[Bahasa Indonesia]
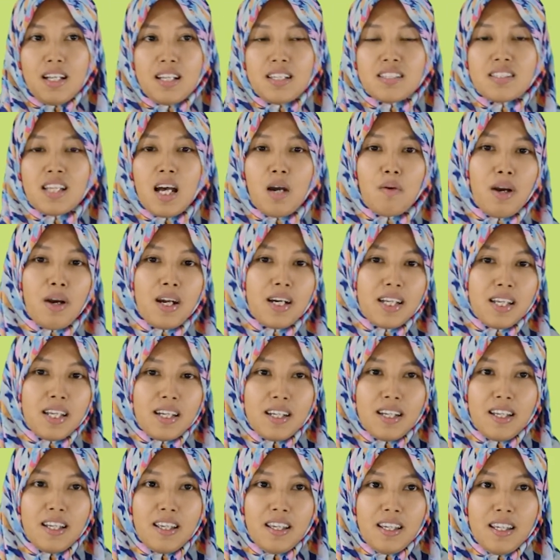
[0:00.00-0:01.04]
Sawah
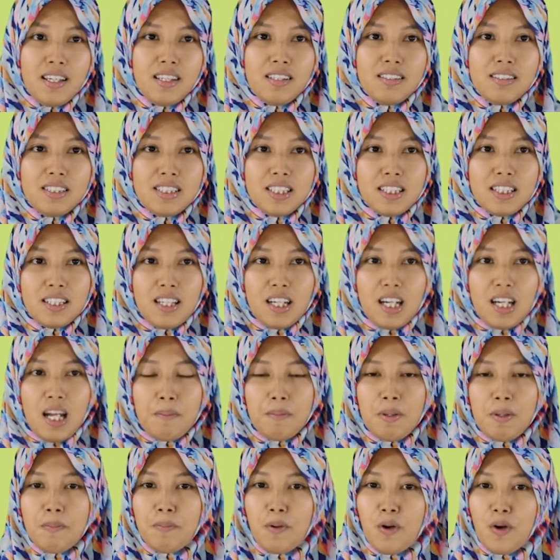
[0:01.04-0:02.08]
nenek
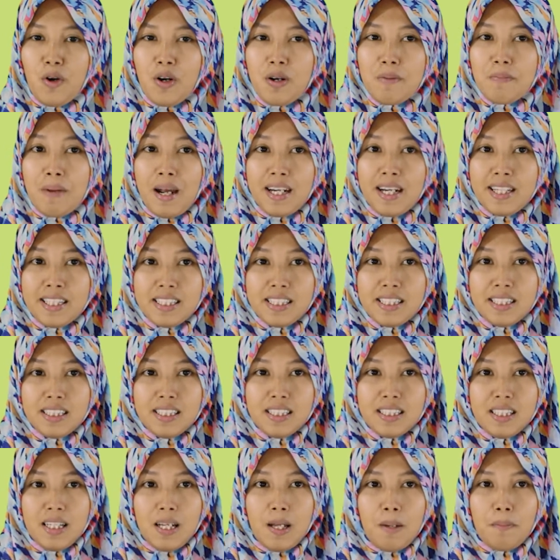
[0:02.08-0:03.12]
ditanami pohon
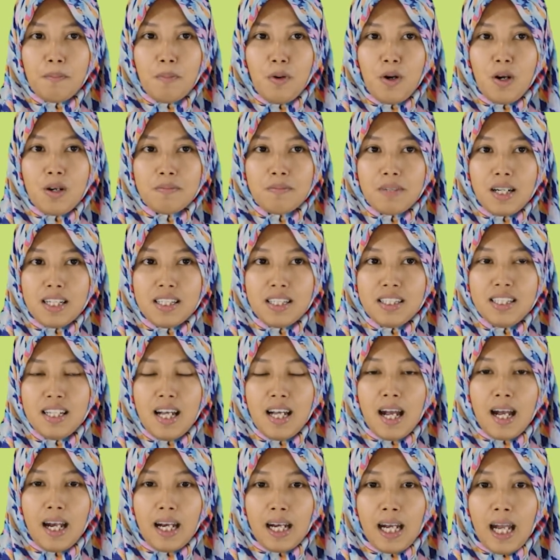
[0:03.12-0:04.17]
padi. Pohon padi
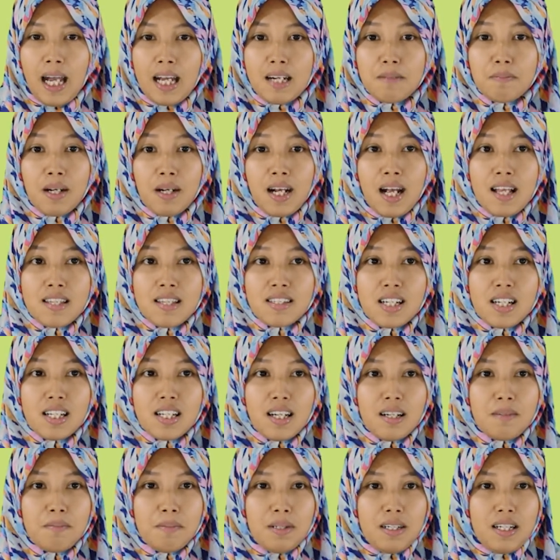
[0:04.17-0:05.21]
akan
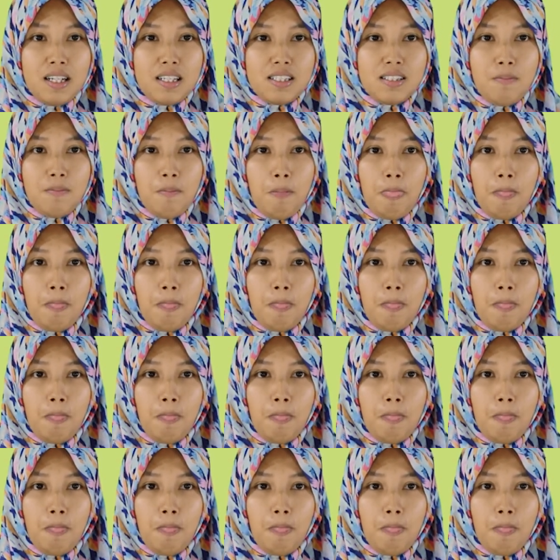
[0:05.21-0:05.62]
menghasilkan beras.